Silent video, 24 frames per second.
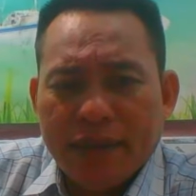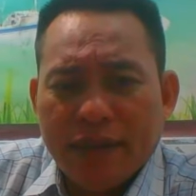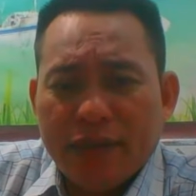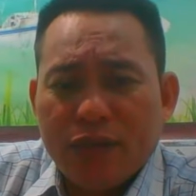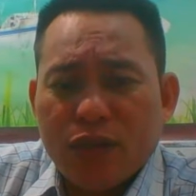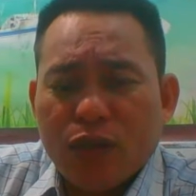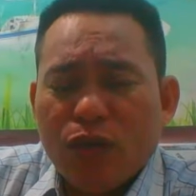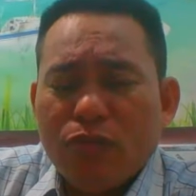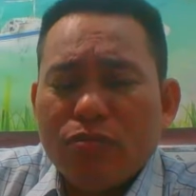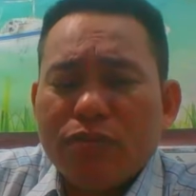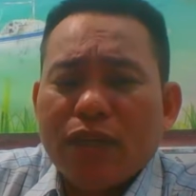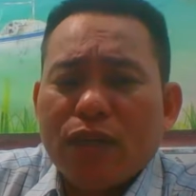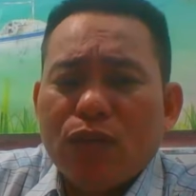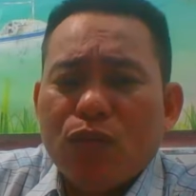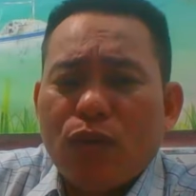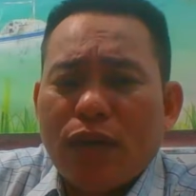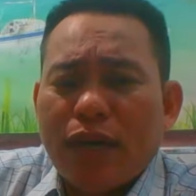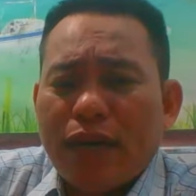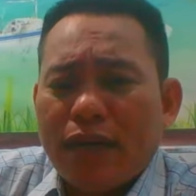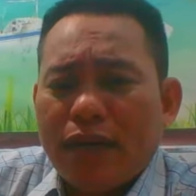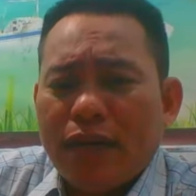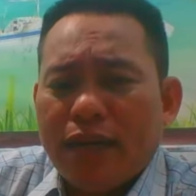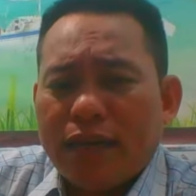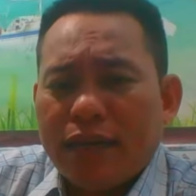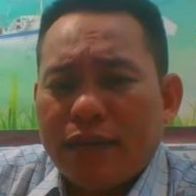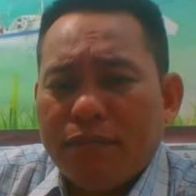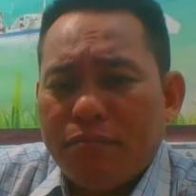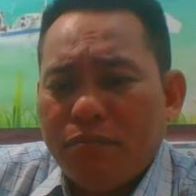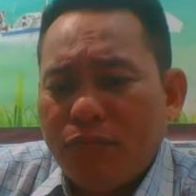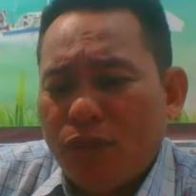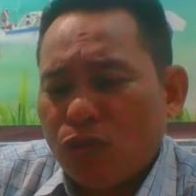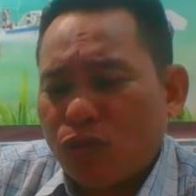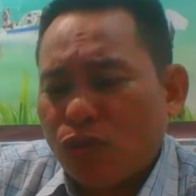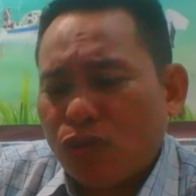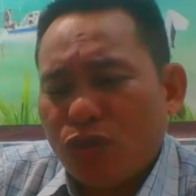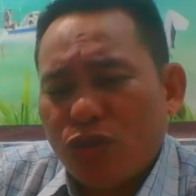ở chỗ ông Trăng Quang là có
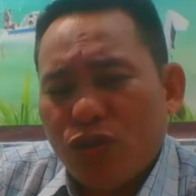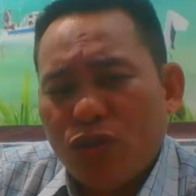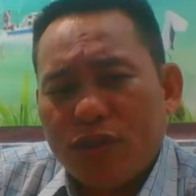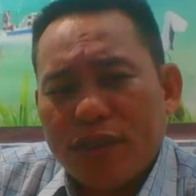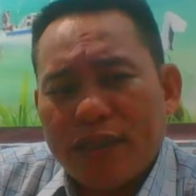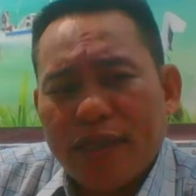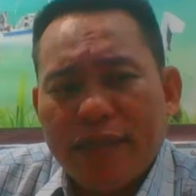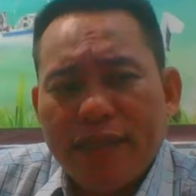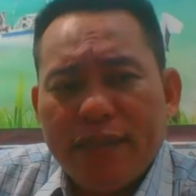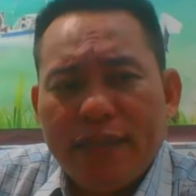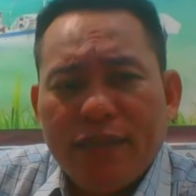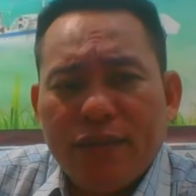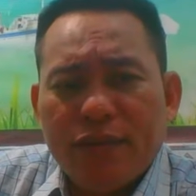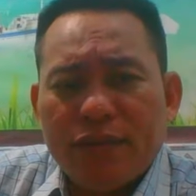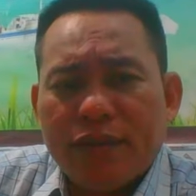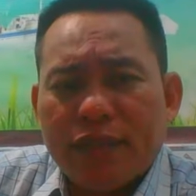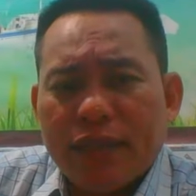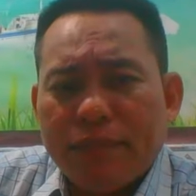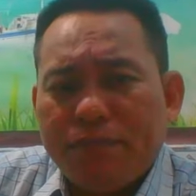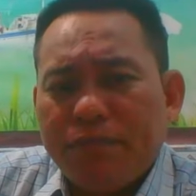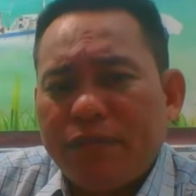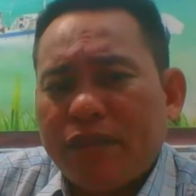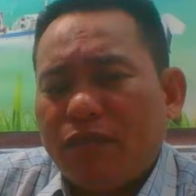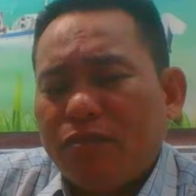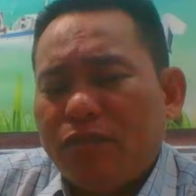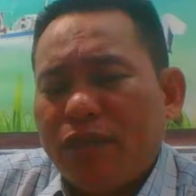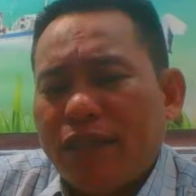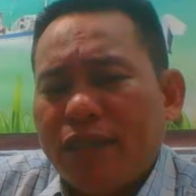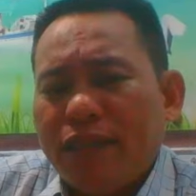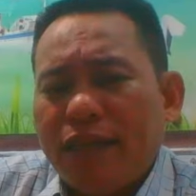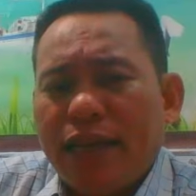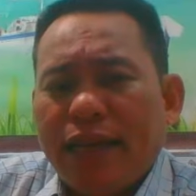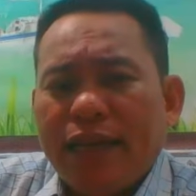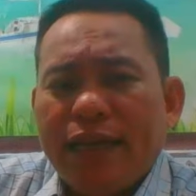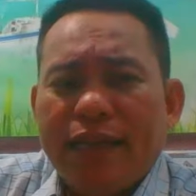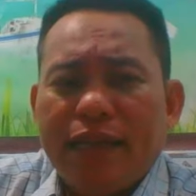một số kênh YouTube trong
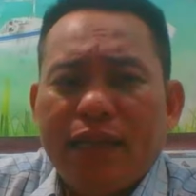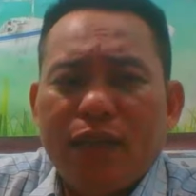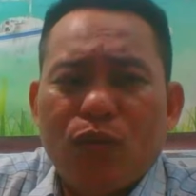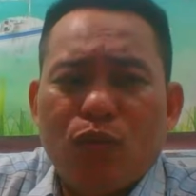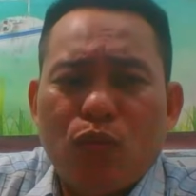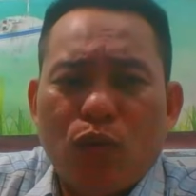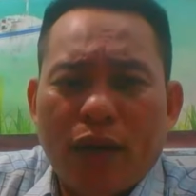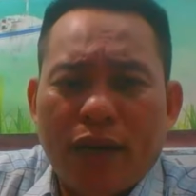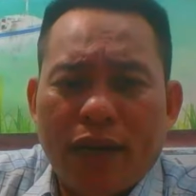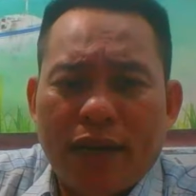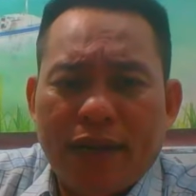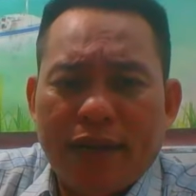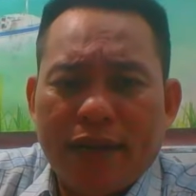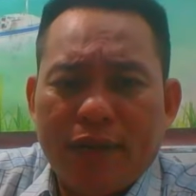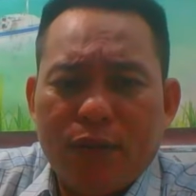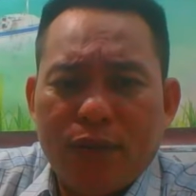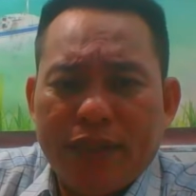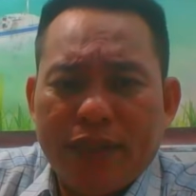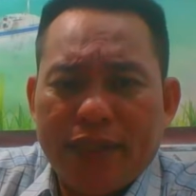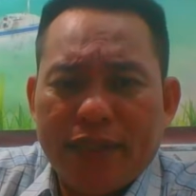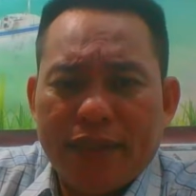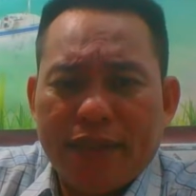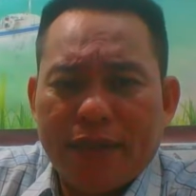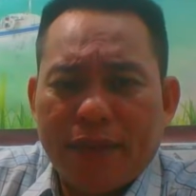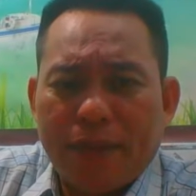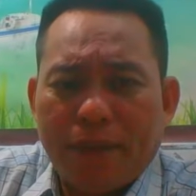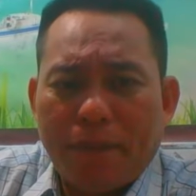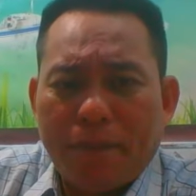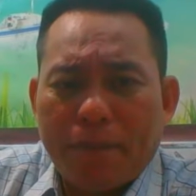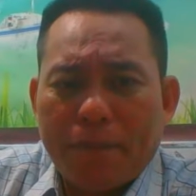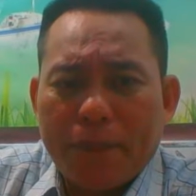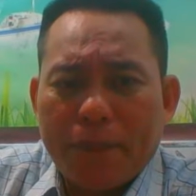những ngày vừa qua đó quý vị